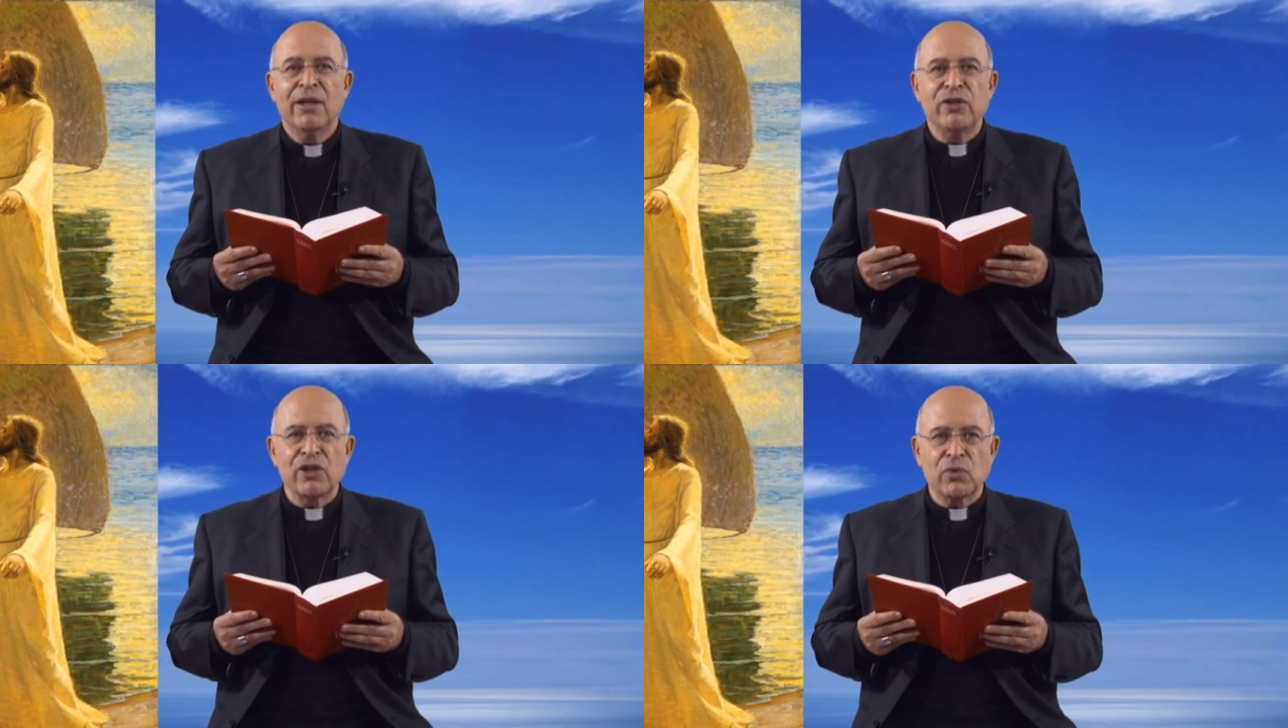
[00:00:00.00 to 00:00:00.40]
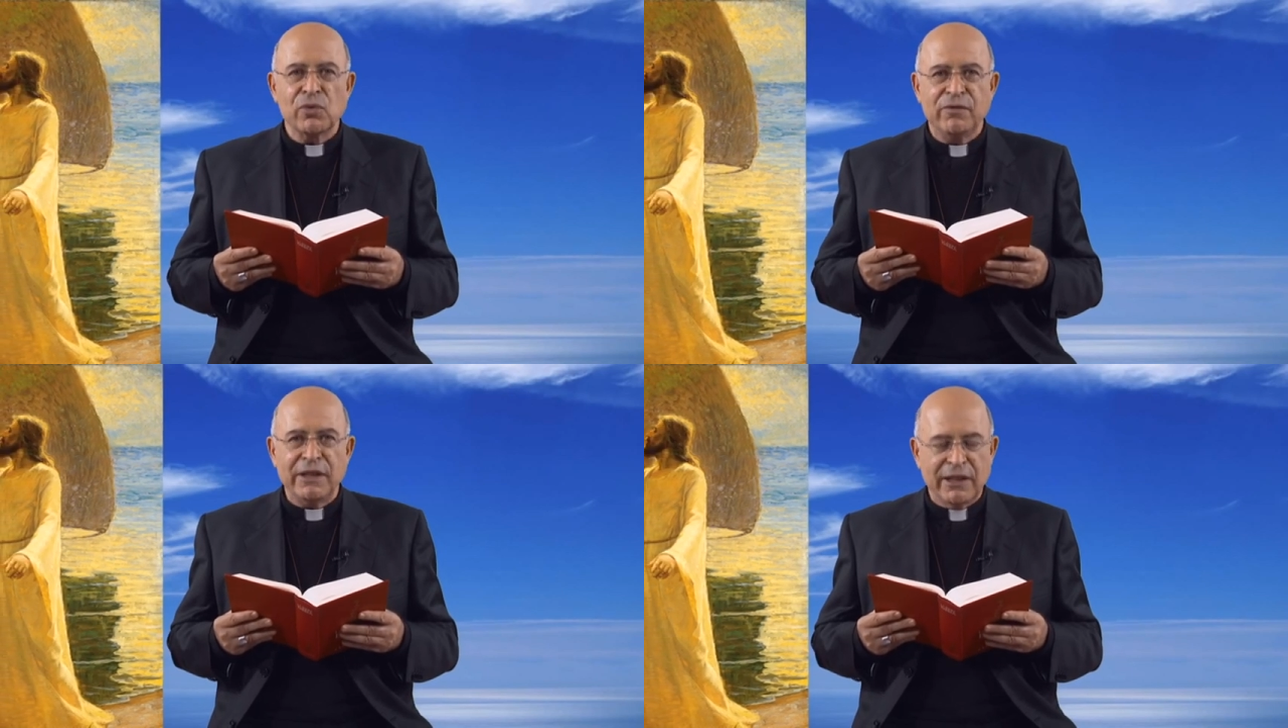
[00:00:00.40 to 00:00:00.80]

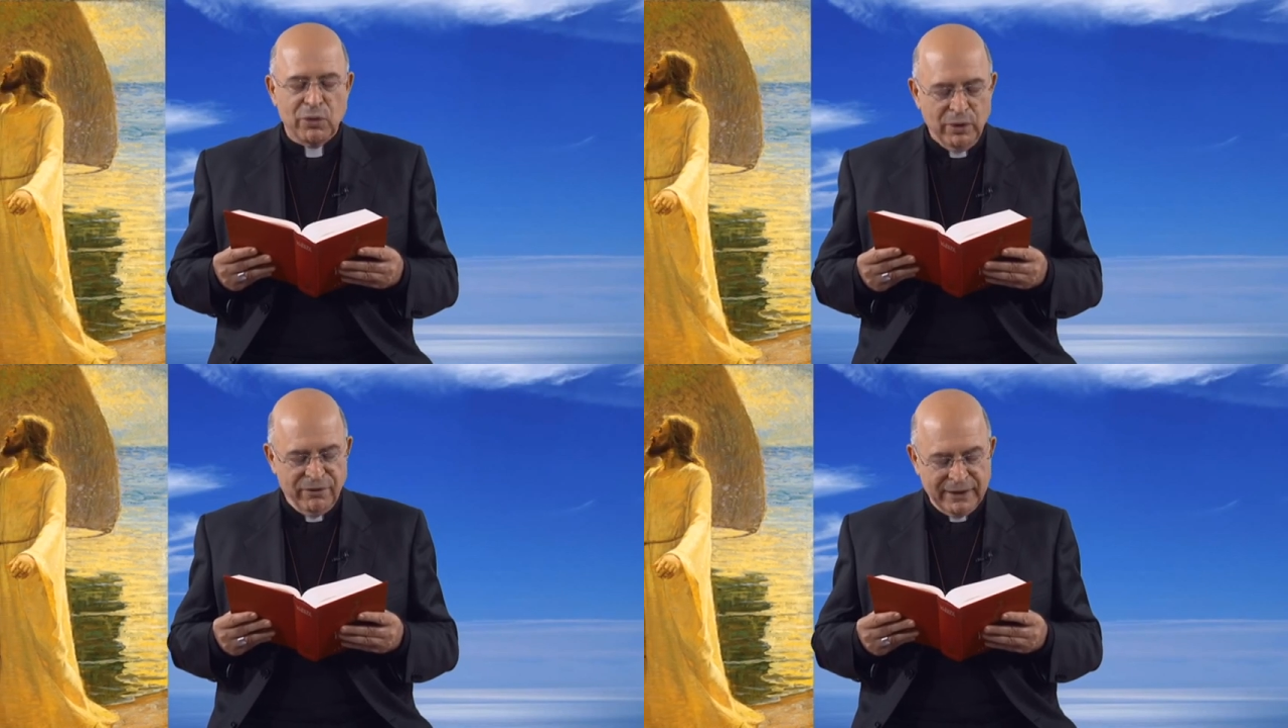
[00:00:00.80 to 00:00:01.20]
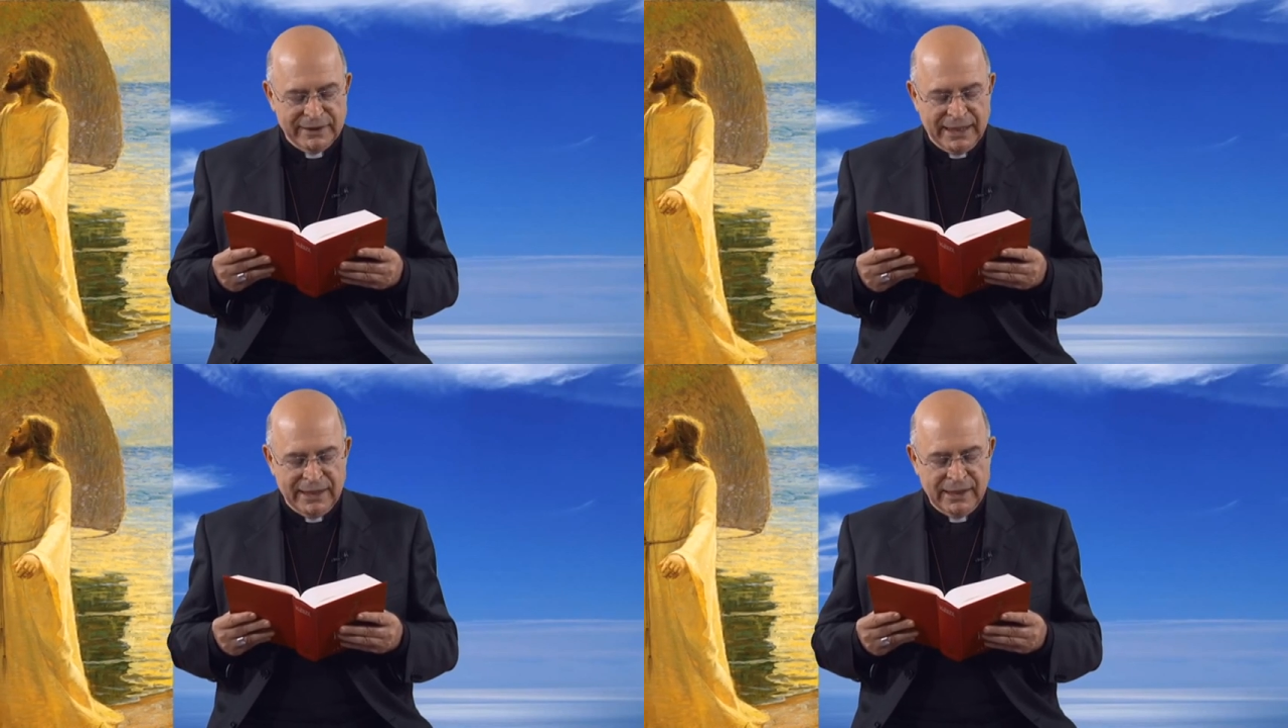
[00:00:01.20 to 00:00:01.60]
Gesù vide due
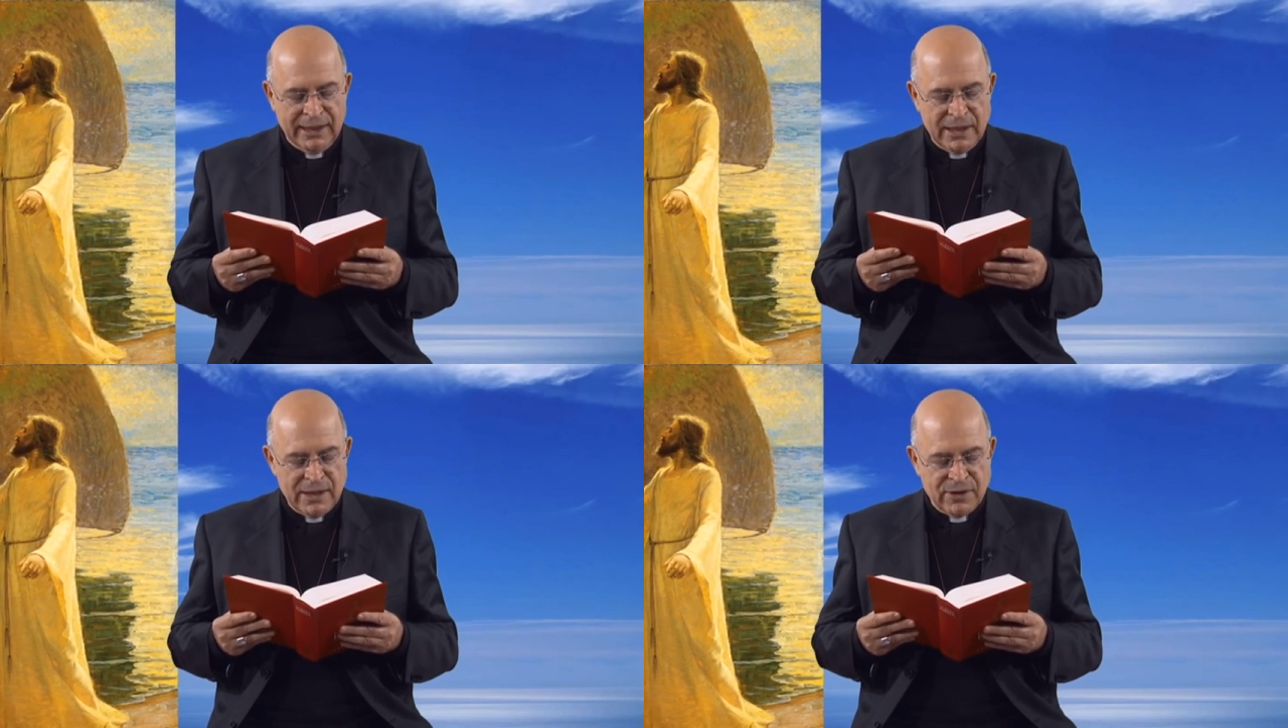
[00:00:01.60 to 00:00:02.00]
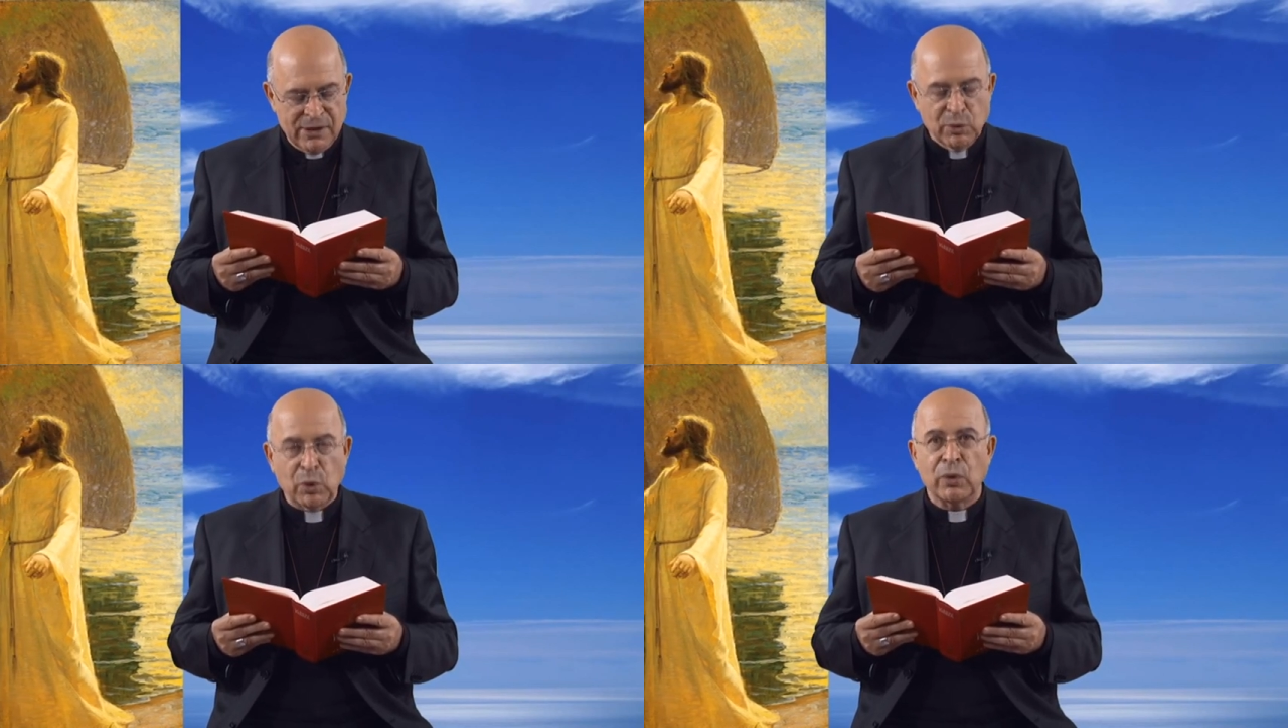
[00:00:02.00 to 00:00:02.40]
fratelli,
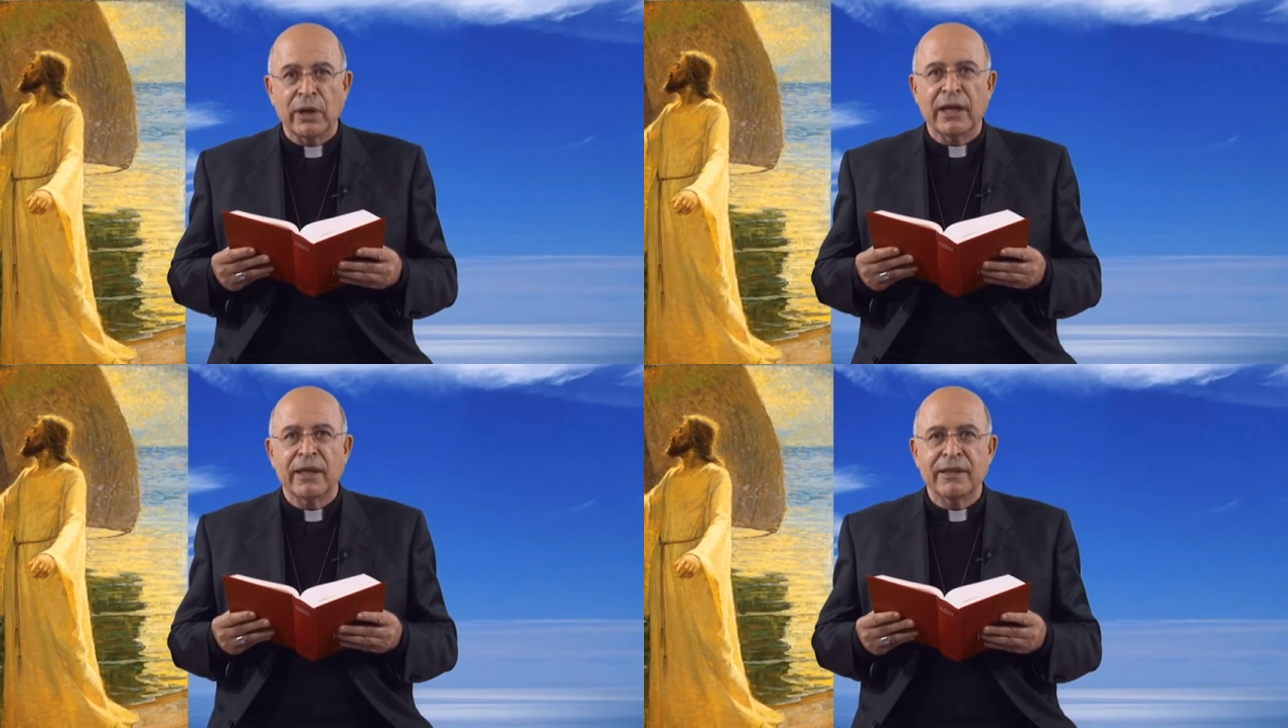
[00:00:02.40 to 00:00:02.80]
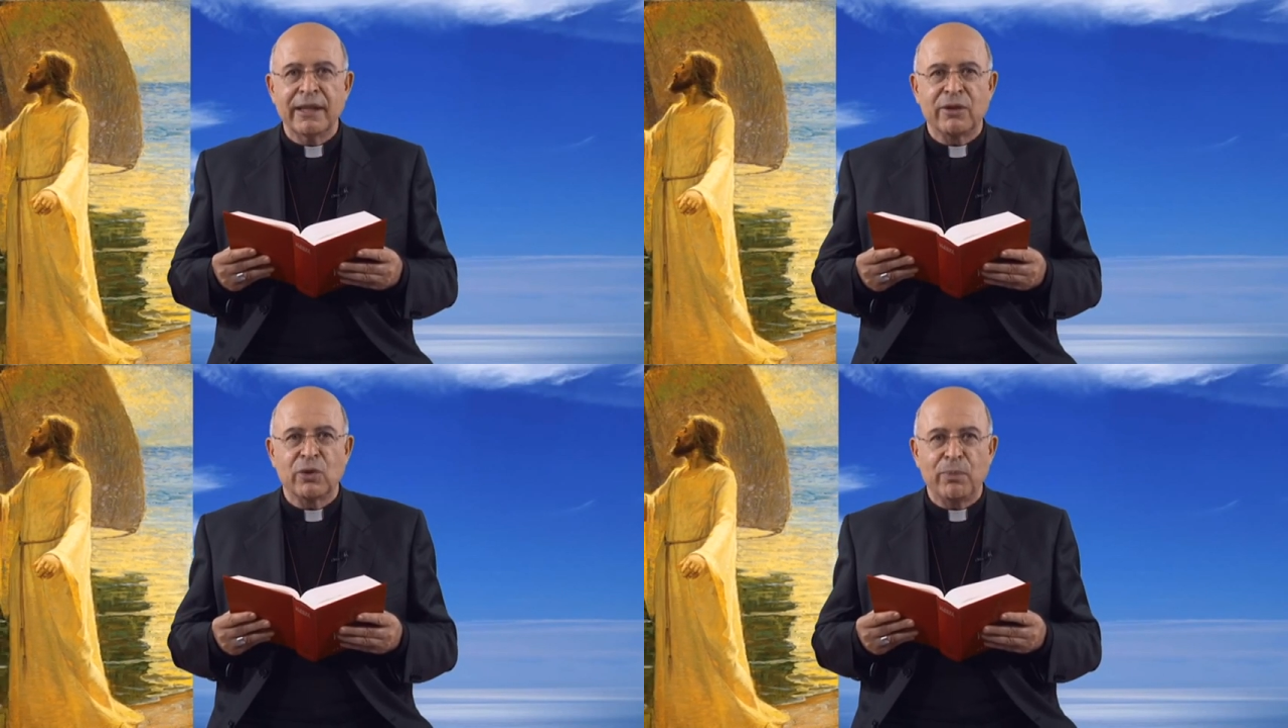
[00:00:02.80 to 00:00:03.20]
Simone,
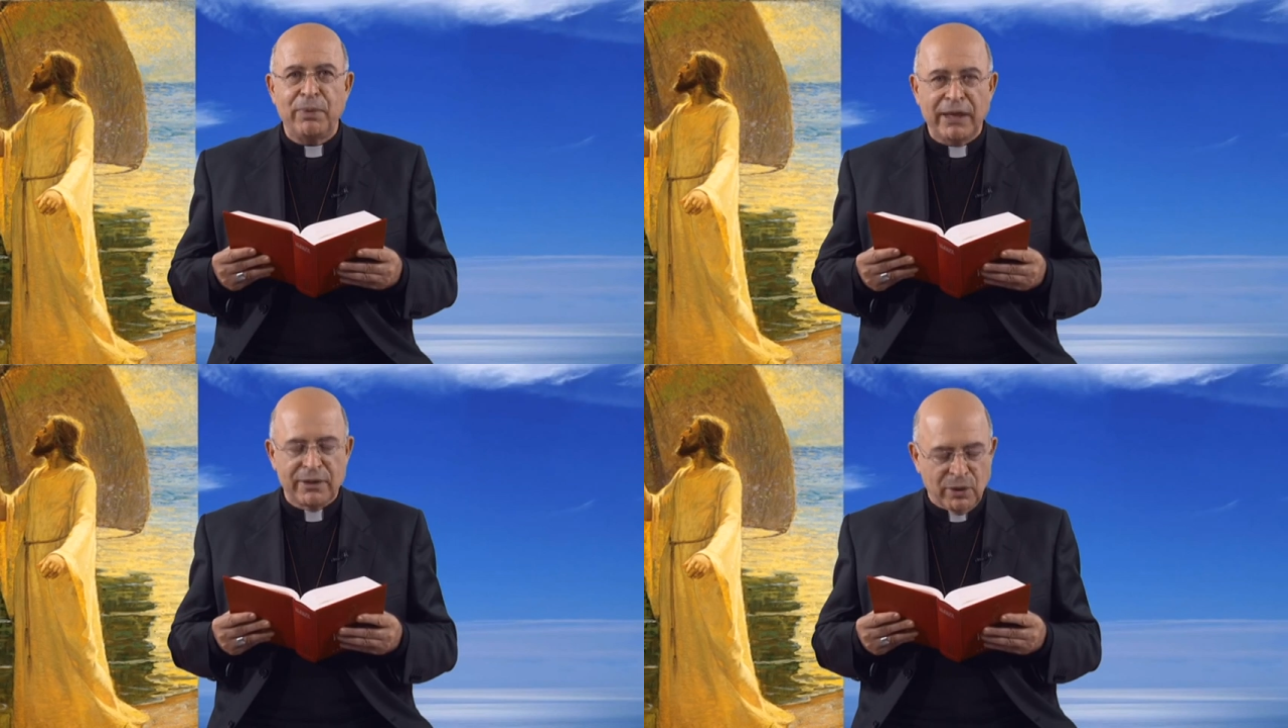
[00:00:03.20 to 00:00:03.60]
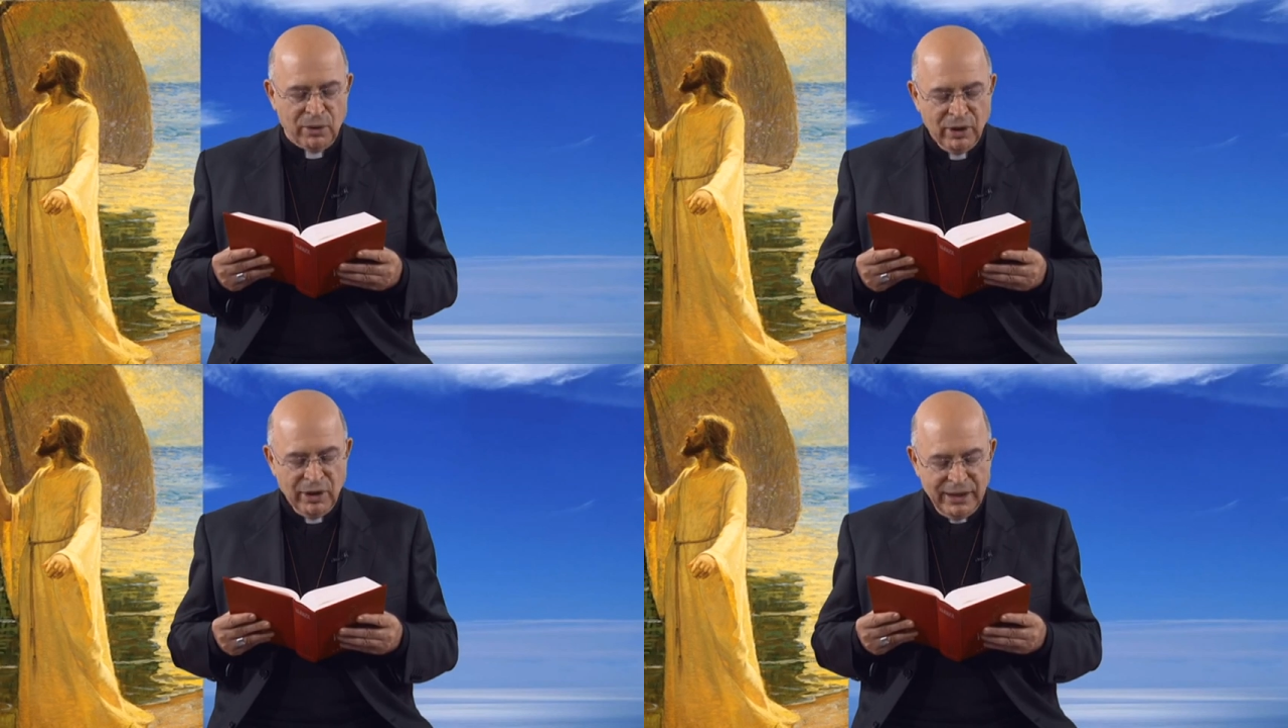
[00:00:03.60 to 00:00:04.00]
detto Pietro,